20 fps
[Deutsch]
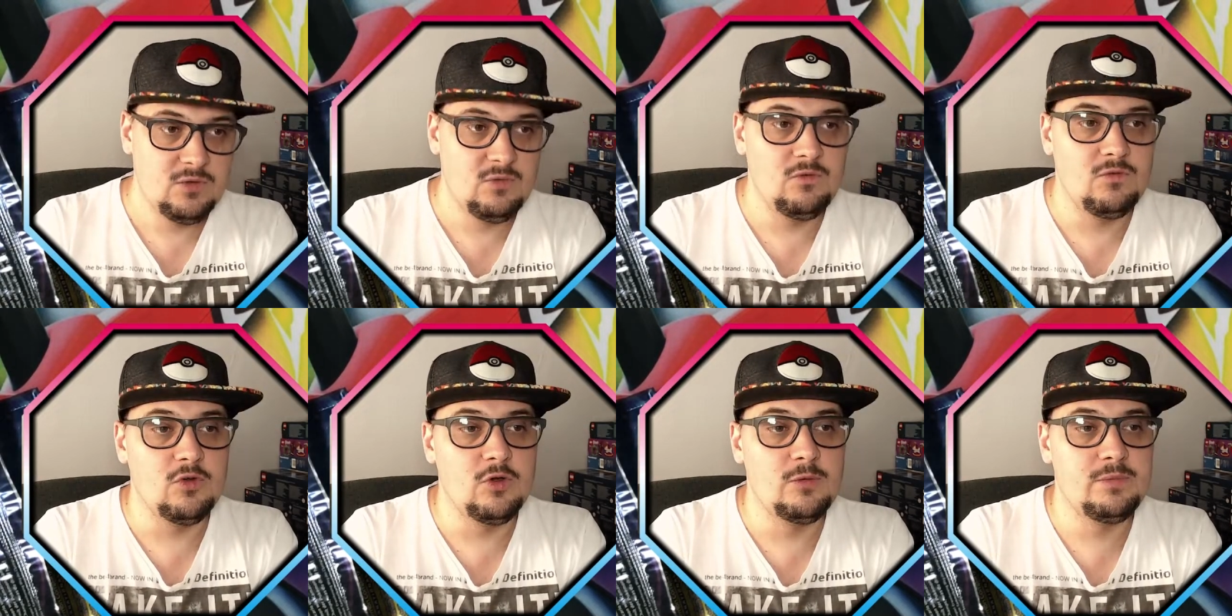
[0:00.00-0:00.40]

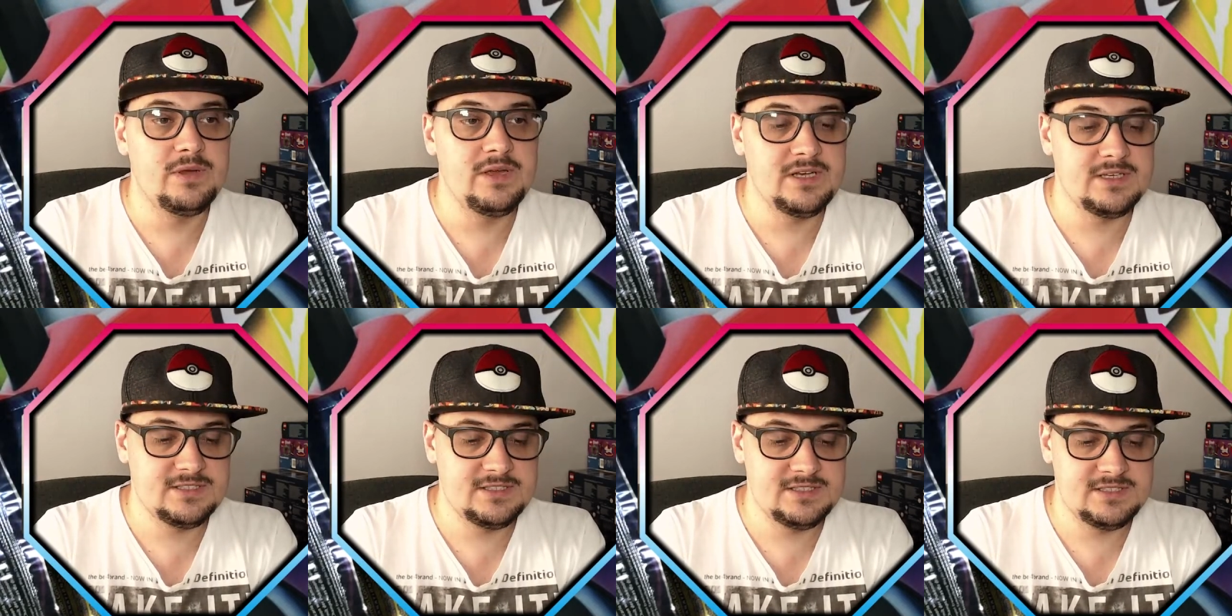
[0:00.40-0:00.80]

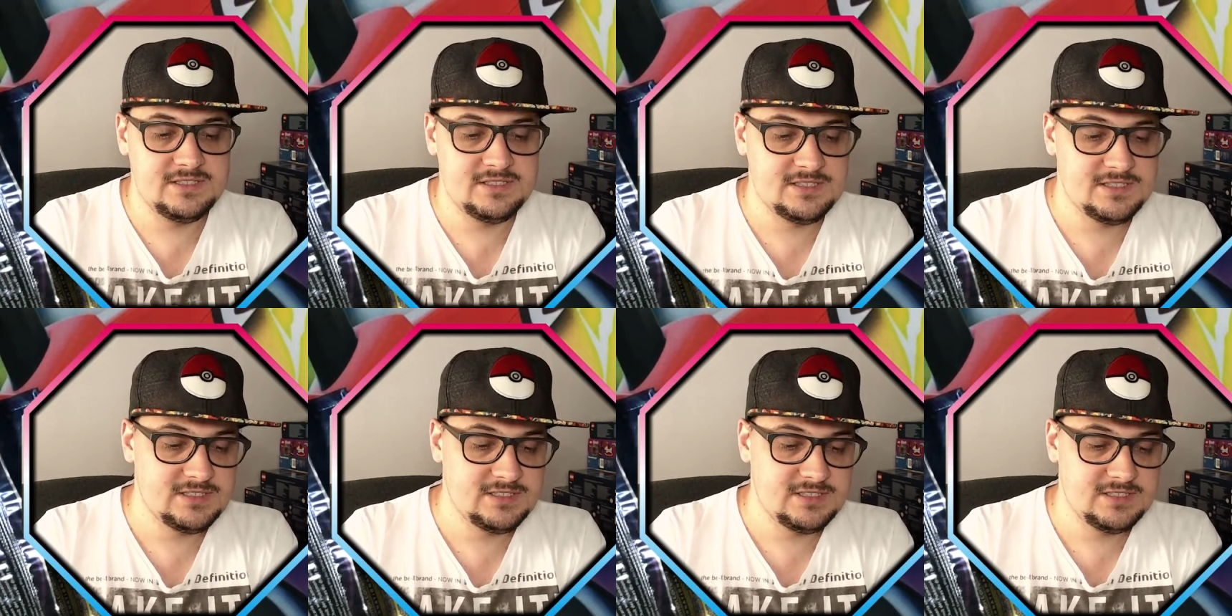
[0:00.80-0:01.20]

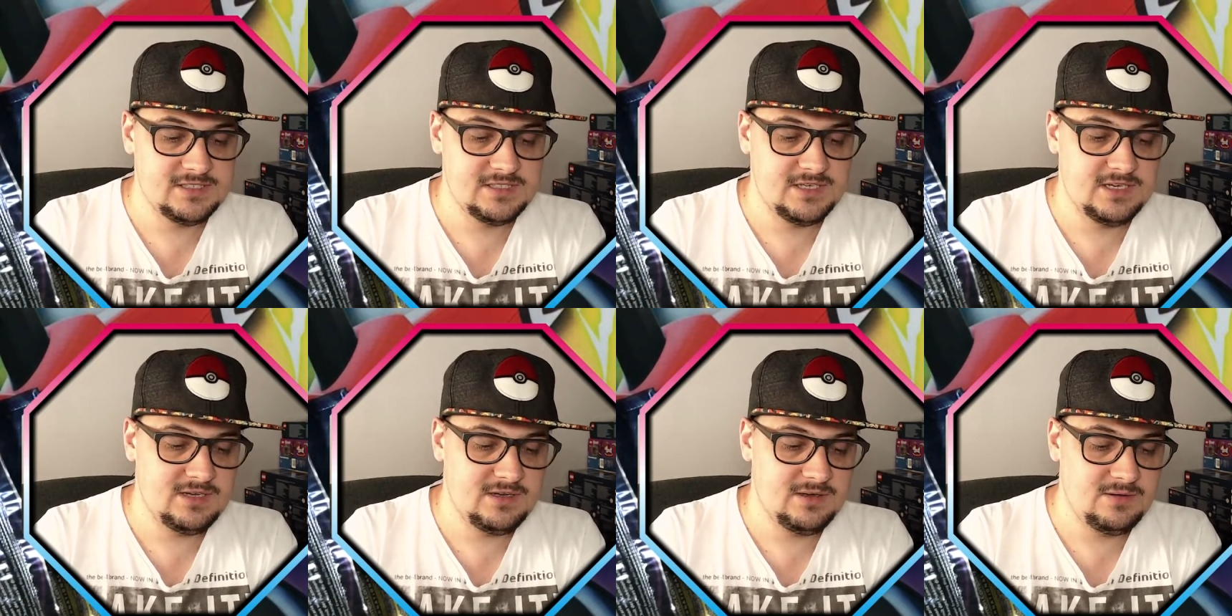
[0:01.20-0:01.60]
Vulpix,
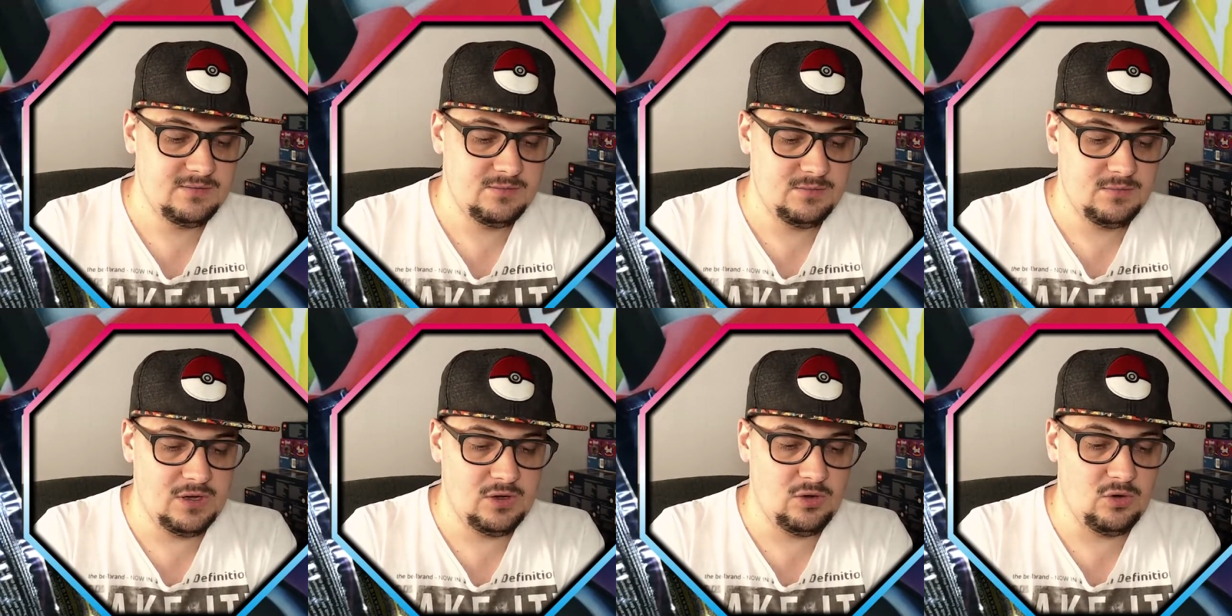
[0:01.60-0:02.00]

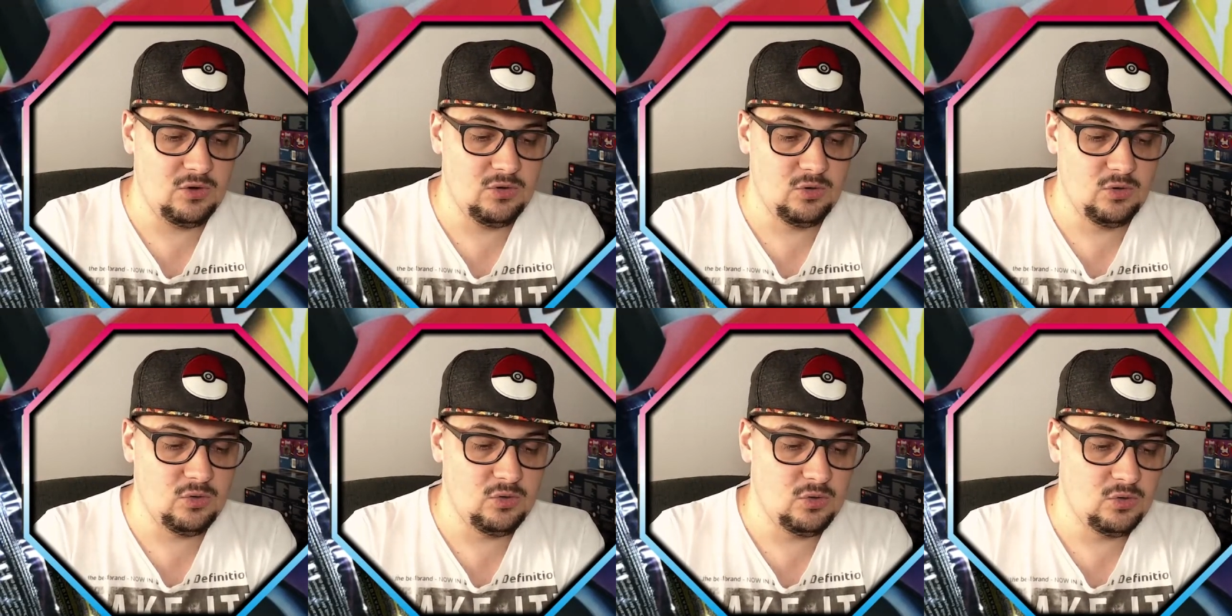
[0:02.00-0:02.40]

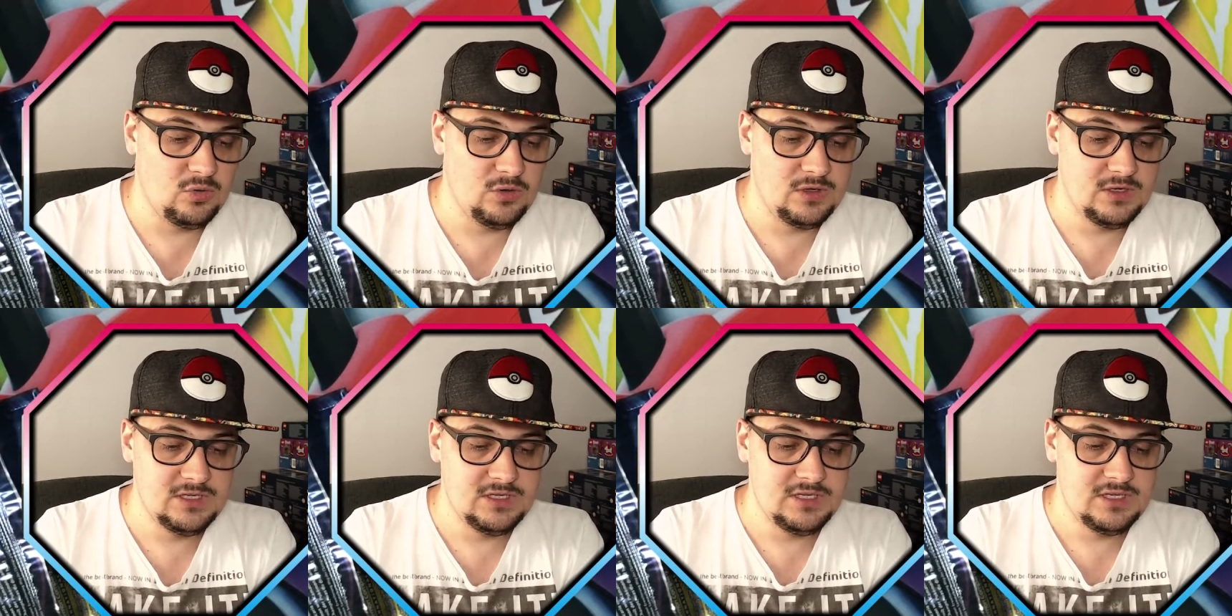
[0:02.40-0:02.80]
Macholo,
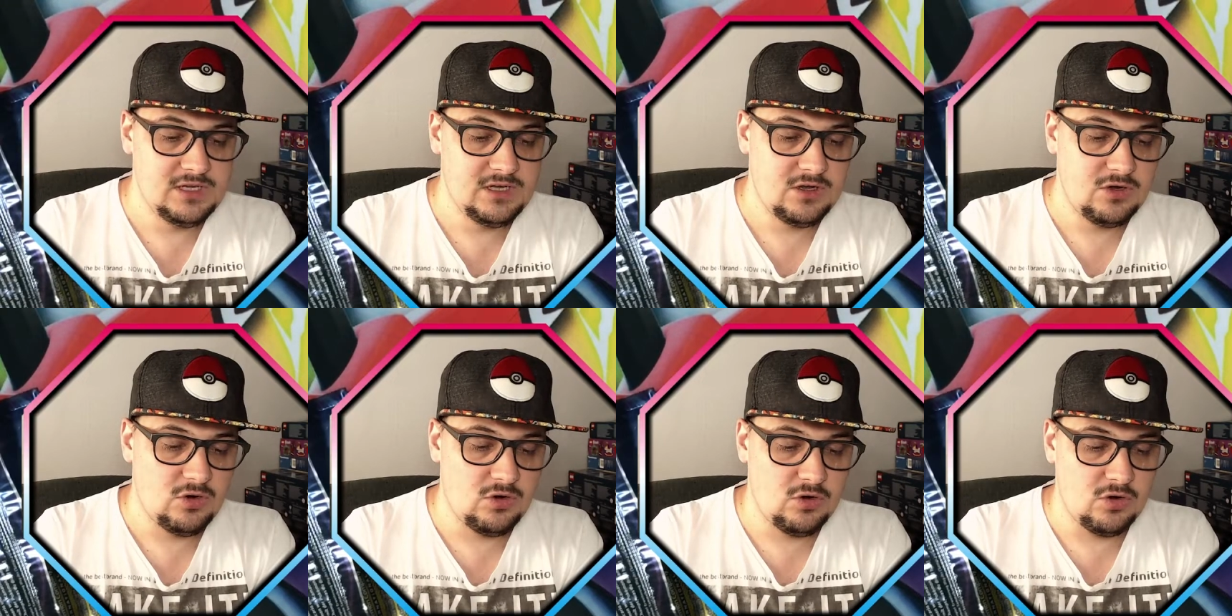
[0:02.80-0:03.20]

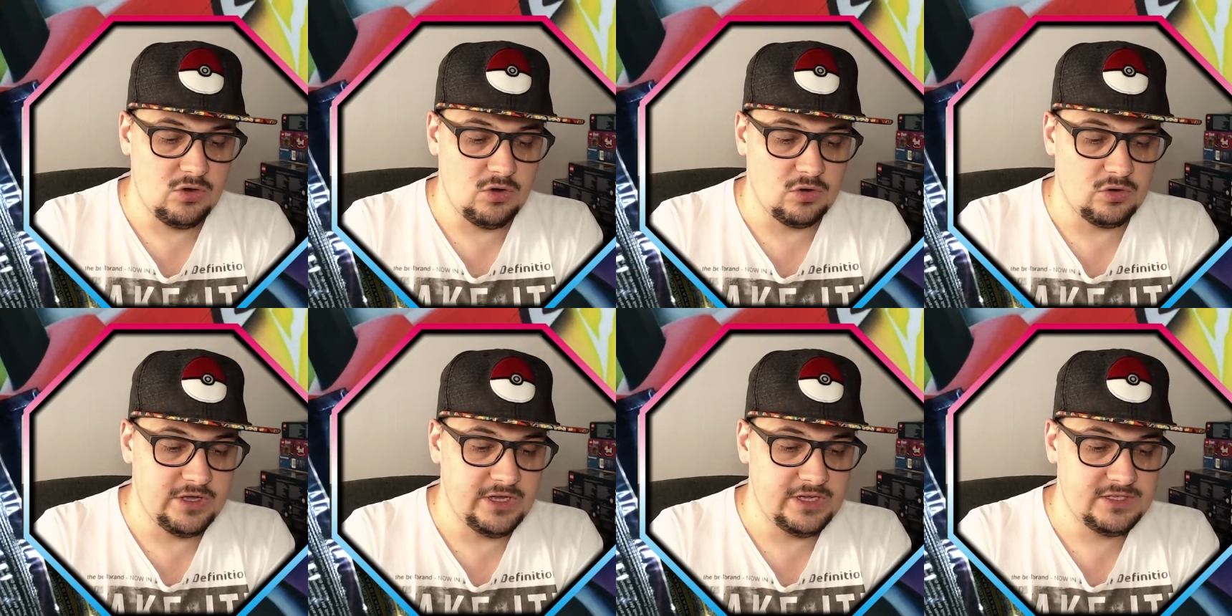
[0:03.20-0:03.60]

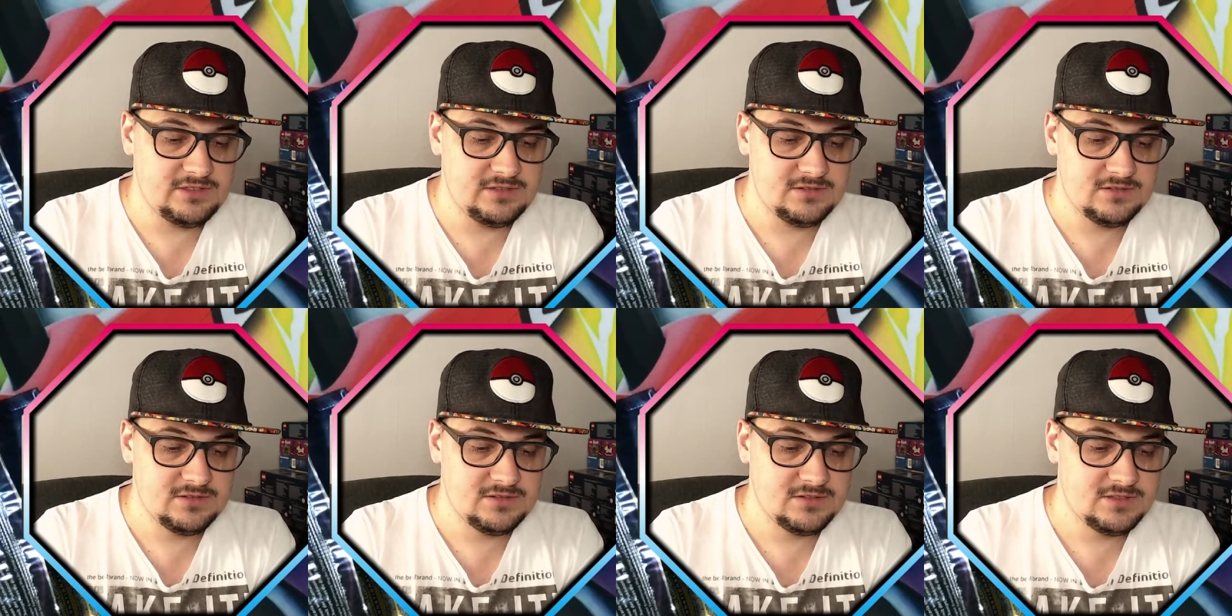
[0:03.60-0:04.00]
Clonket.